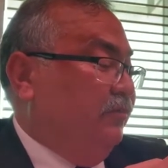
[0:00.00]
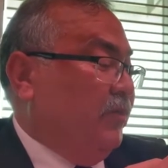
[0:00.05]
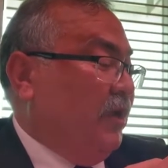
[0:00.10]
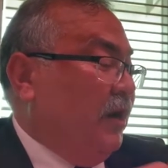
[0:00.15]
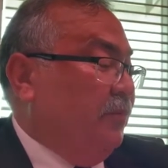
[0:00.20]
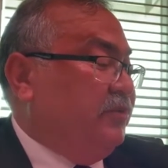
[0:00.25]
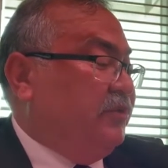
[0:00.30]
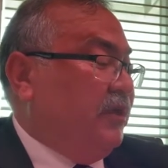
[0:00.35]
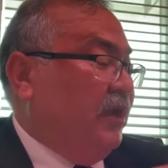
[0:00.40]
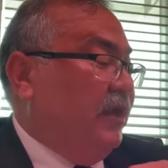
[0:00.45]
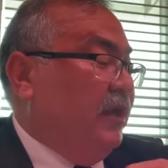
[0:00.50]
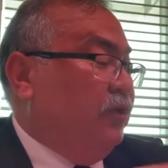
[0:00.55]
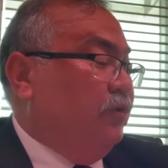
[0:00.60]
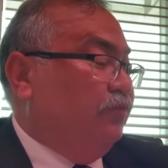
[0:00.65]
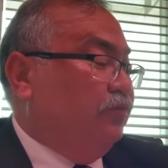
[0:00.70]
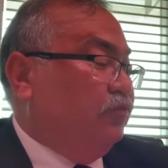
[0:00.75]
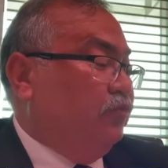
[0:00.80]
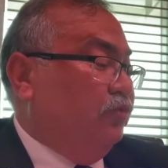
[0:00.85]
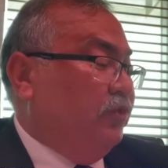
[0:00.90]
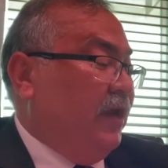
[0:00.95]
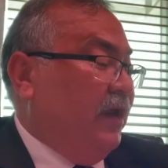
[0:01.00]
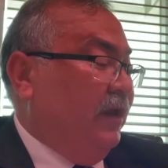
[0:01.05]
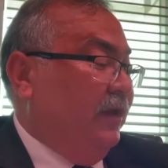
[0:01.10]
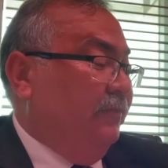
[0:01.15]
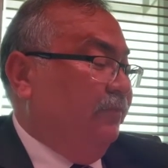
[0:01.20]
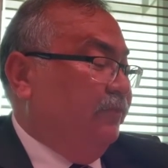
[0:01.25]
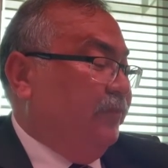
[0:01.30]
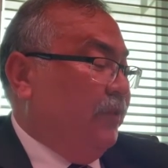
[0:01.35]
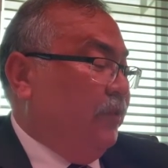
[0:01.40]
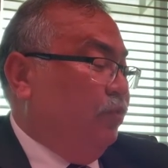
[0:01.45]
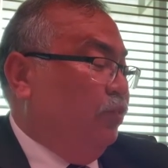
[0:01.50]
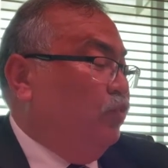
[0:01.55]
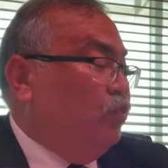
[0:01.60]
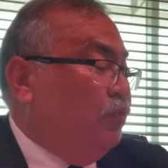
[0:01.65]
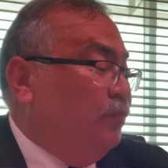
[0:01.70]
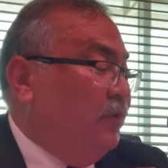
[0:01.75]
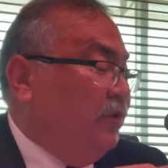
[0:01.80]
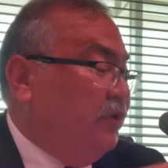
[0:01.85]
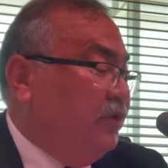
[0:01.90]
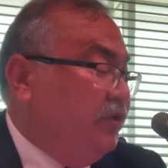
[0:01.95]
Hapishane nüfusunda
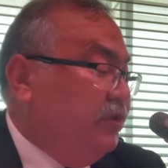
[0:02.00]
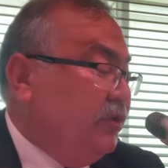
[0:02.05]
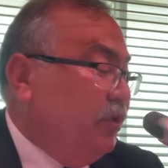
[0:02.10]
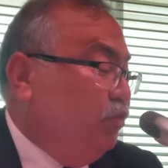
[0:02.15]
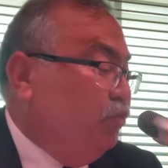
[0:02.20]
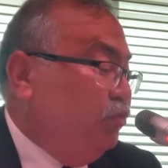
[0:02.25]
100 bin kişide